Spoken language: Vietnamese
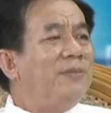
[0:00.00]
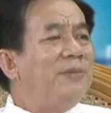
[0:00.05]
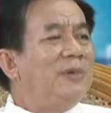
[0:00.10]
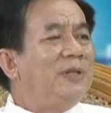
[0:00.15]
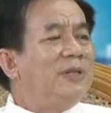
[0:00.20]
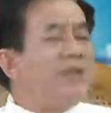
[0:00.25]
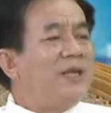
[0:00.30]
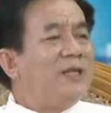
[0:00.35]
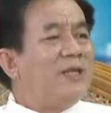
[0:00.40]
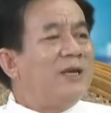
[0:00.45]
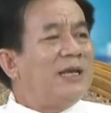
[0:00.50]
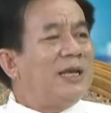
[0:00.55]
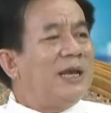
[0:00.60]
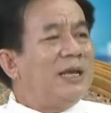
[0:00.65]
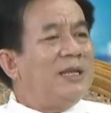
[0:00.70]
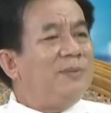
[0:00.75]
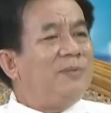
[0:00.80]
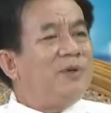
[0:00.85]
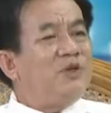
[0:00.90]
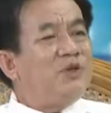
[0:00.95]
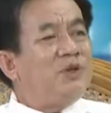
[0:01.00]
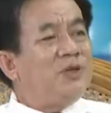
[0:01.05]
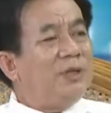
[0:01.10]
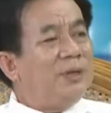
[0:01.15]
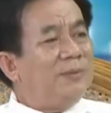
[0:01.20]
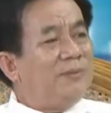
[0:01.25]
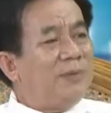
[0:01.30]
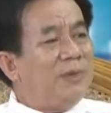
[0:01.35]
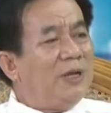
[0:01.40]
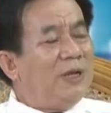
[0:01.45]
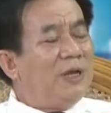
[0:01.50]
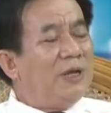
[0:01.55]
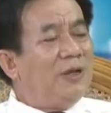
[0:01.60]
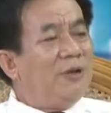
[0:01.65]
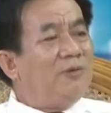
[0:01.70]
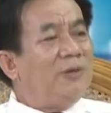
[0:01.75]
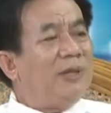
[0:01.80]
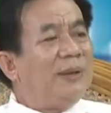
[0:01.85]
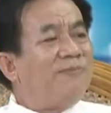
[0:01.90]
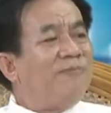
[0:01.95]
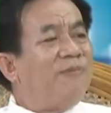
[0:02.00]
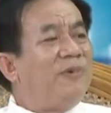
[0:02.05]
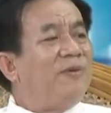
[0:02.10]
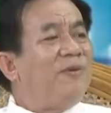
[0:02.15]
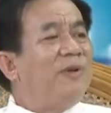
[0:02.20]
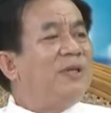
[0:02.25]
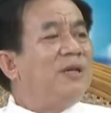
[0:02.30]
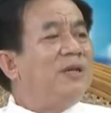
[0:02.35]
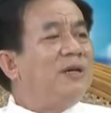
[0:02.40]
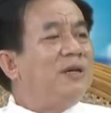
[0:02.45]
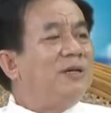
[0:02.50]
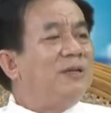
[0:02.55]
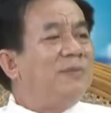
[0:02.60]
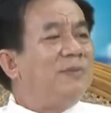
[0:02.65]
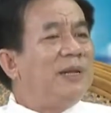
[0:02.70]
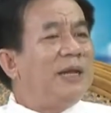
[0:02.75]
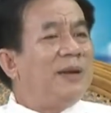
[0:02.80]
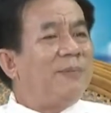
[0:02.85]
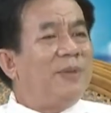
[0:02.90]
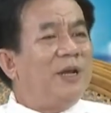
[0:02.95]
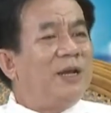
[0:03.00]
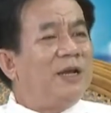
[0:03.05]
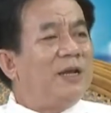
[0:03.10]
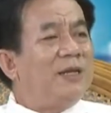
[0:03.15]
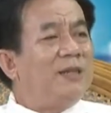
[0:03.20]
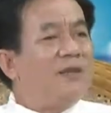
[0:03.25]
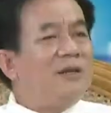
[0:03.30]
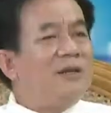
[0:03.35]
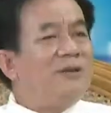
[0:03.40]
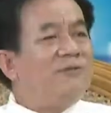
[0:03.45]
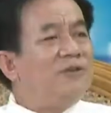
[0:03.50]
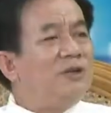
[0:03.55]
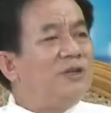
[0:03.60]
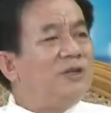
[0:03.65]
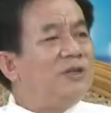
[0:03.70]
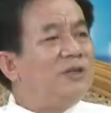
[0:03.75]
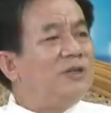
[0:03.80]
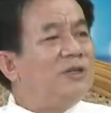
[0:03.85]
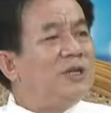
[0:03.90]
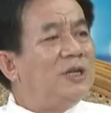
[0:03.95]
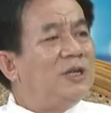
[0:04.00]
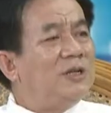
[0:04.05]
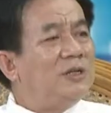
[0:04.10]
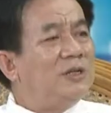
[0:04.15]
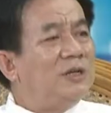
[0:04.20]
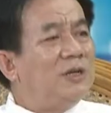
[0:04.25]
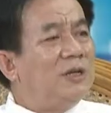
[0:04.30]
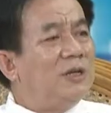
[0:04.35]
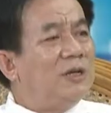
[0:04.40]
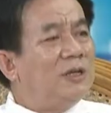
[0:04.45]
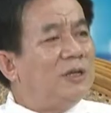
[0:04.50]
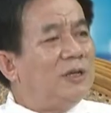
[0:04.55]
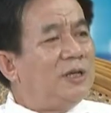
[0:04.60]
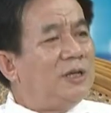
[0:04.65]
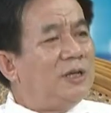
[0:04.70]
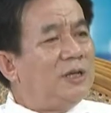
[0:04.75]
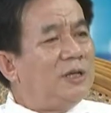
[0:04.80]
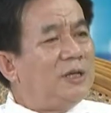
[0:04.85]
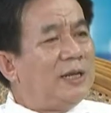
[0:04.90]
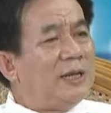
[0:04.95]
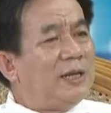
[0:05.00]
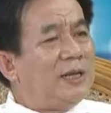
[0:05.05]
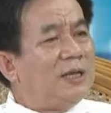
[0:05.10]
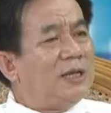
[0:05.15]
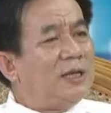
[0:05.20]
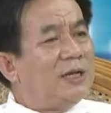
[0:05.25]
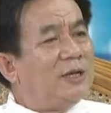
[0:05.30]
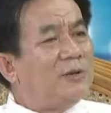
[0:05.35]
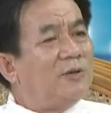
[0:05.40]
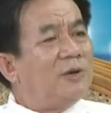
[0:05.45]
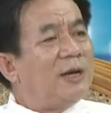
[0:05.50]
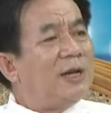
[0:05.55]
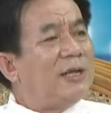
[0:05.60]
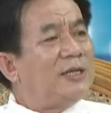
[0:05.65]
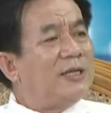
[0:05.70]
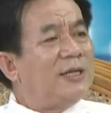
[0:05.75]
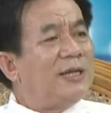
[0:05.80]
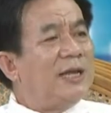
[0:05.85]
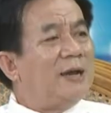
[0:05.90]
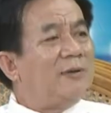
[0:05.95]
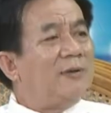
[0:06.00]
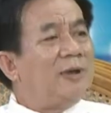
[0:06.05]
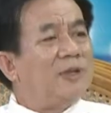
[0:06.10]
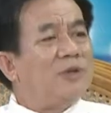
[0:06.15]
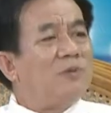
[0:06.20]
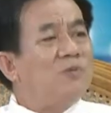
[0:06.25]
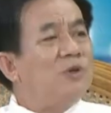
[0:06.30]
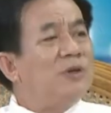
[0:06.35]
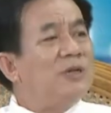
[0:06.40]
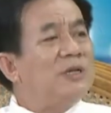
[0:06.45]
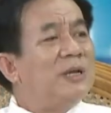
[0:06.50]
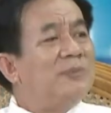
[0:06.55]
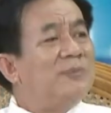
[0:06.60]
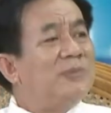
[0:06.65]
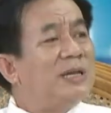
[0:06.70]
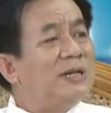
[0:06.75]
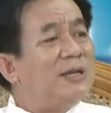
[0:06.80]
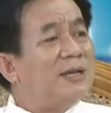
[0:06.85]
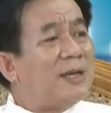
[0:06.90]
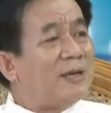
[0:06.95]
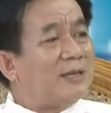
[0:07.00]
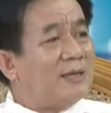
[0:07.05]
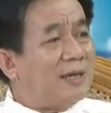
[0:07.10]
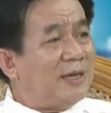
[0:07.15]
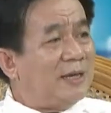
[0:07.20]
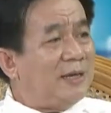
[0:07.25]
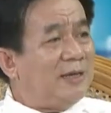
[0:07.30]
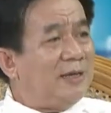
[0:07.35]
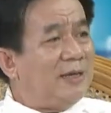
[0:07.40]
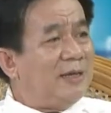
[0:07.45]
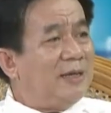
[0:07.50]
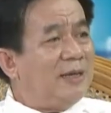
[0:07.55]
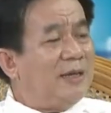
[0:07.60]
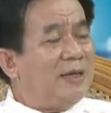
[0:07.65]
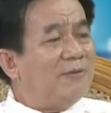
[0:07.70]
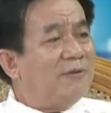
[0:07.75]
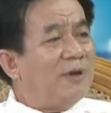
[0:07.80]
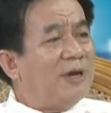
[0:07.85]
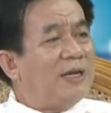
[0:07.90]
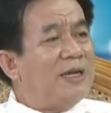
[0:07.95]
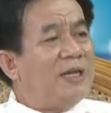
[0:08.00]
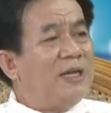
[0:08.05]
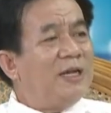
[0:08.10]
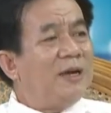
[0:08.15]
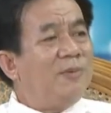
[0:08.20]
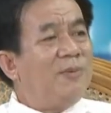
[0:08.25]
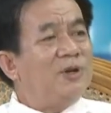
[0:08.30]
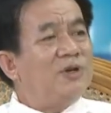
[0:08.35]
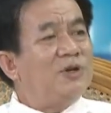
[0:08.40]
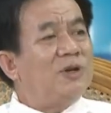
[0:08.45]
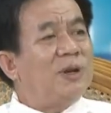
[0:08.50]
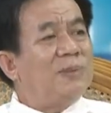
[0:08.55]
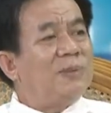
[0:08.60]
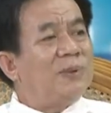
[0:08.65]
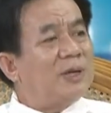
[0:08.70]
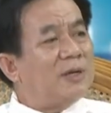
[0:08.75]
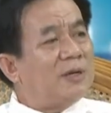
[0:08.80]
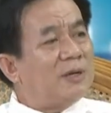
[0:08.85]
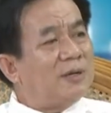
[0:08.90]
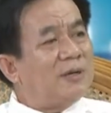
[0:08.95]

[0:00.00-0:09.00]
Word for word: thì tất cả những bệnh truyền nhiễm đều nhập viện bệnh nhân đới. đặc biệt là những địa phương trên trên thì ngành y tế Khánh Hòa đã chỉ đạo là chúng tôi giám sát rất chặt chẽ yeah. Dạ. và khi có một trường hợp nào đó